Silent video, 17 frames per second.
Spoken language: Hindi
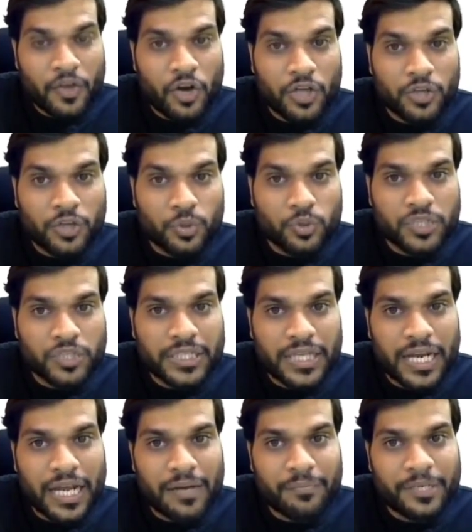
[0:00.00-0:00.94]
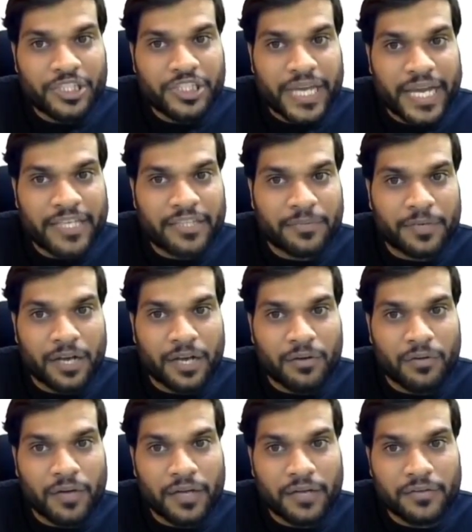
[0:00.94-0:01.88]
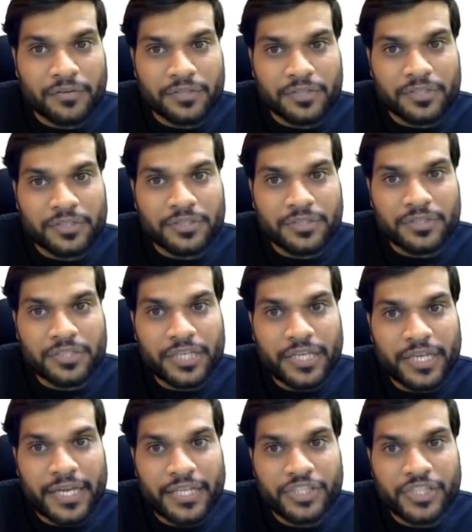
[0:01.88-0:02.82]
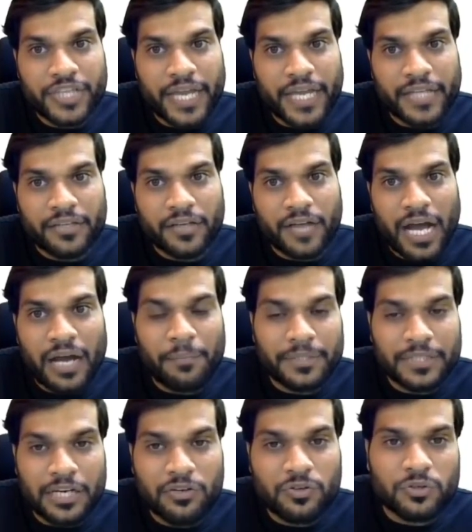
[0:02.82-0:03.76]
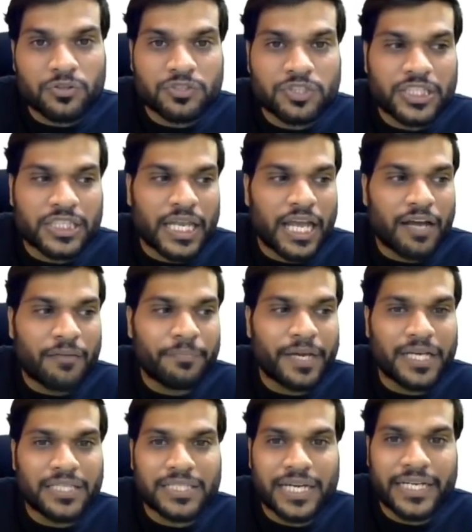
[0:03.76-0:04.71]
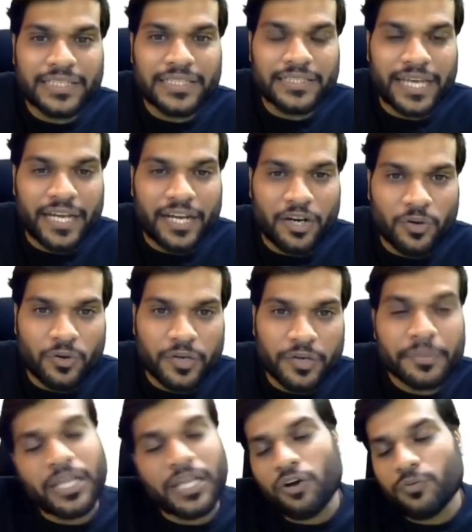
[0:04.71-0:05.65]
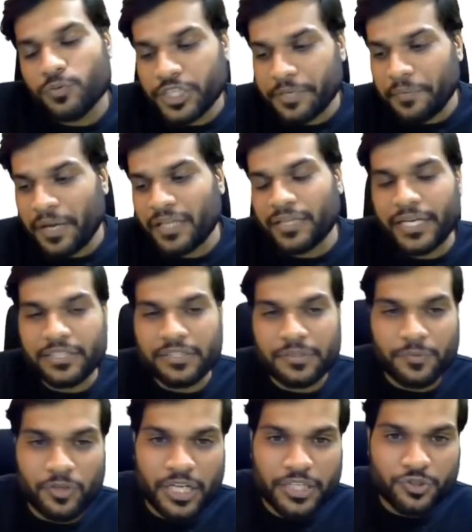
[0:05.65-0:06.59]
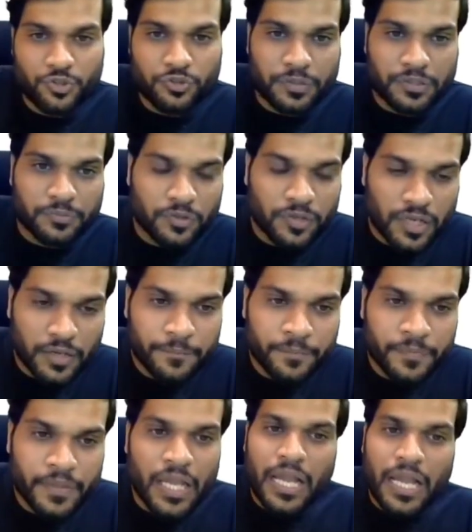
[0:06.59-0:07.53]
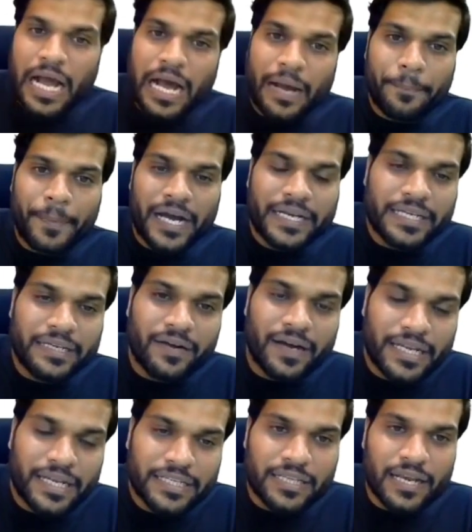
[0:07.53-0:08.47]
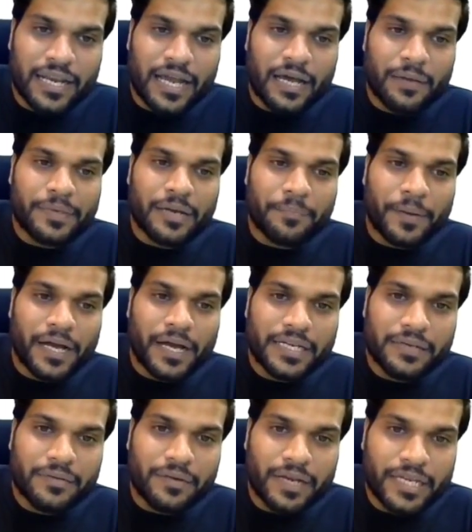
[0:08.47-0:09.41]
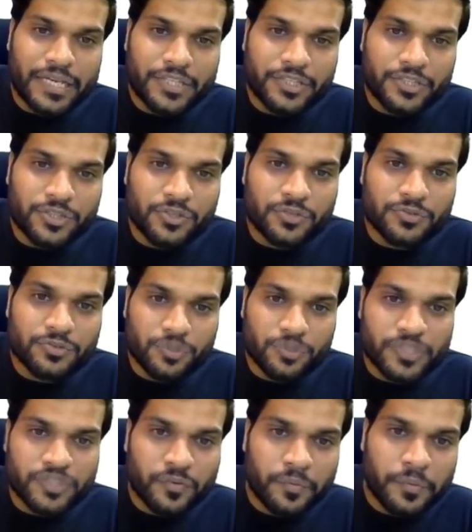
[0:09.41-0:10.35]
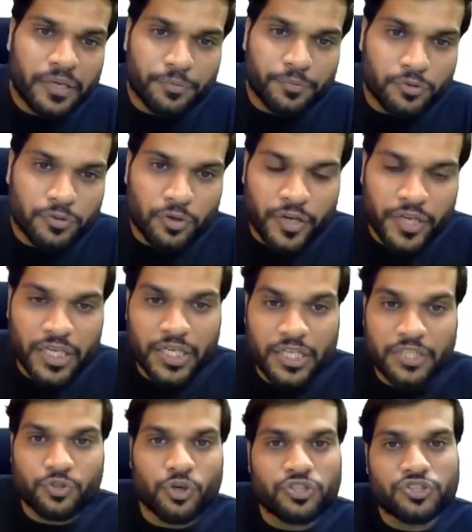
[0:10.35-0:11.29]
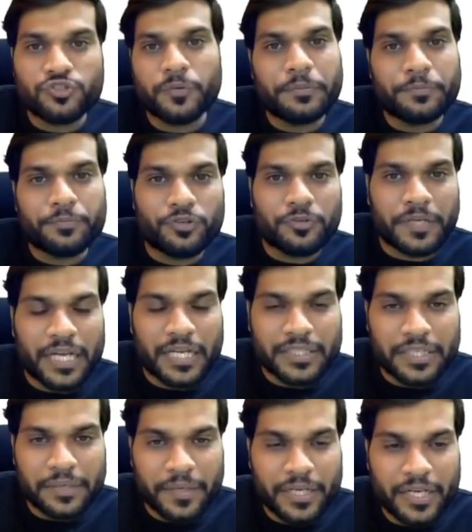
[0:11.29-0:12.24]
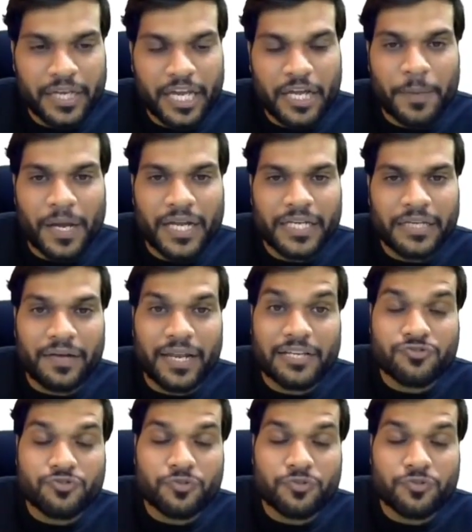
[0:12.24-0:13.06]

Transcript: और दूसरे तालाब में शहद भरा हुआ है ठीक है शहद आप बताओ कौन से तालाब में आसानी से तैर लोगे बताओ मुझे ईमानदारी से बोलना झूठ मत बोलना आप पानी वाले तालाब या पानी वाली जो जो भी स्विमिंग पूल होएगी दो स्विमिंग पूल बना दिया मैंने एक पानी वाला